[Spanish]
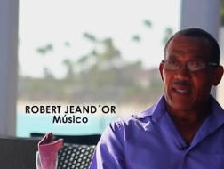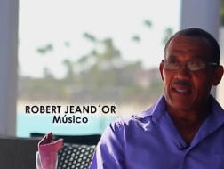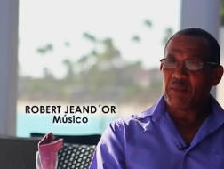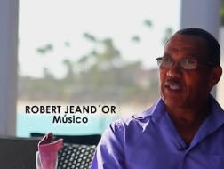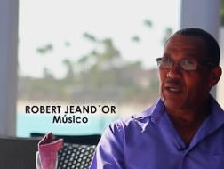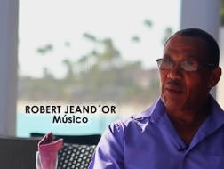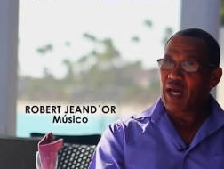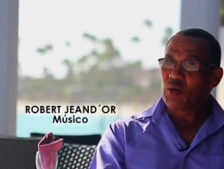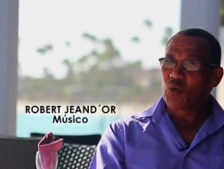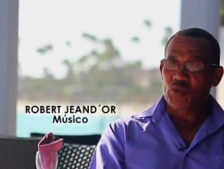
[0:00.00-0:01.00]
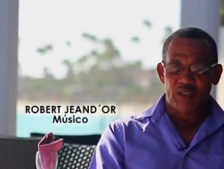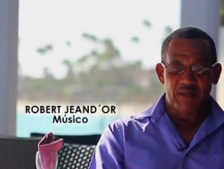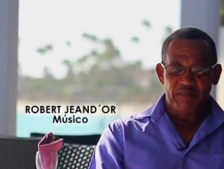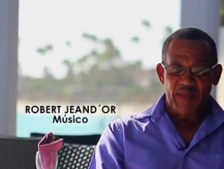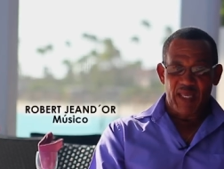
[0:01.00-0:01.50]
y mis hermanos
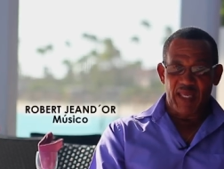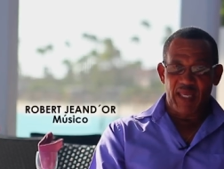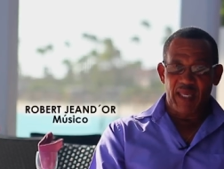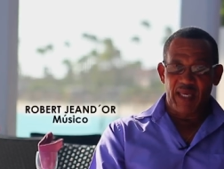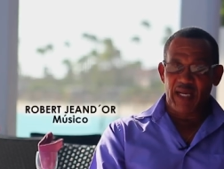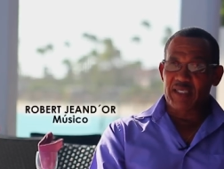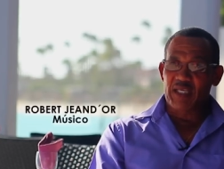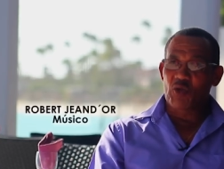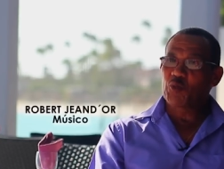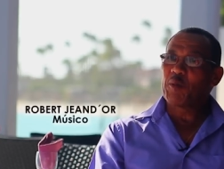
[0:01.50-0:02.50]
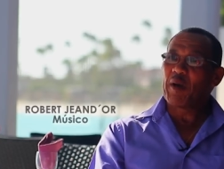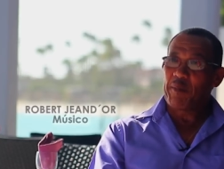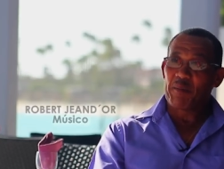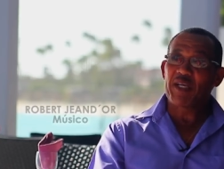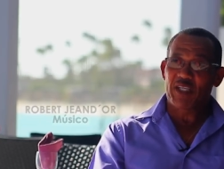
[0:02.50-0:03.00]
eh, gracias a Dios mi
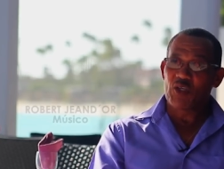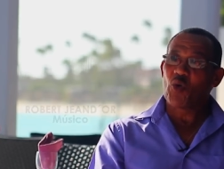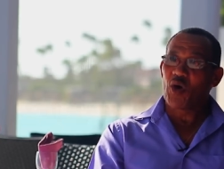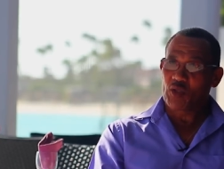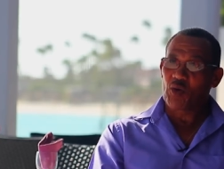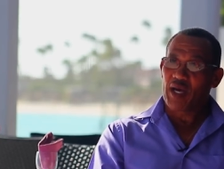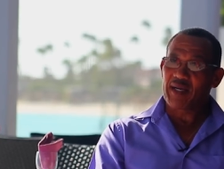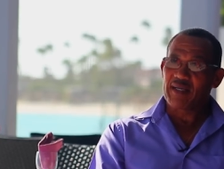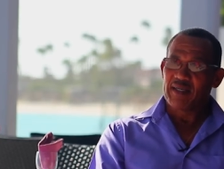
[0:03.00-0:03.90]
papá me enseñó a tocar.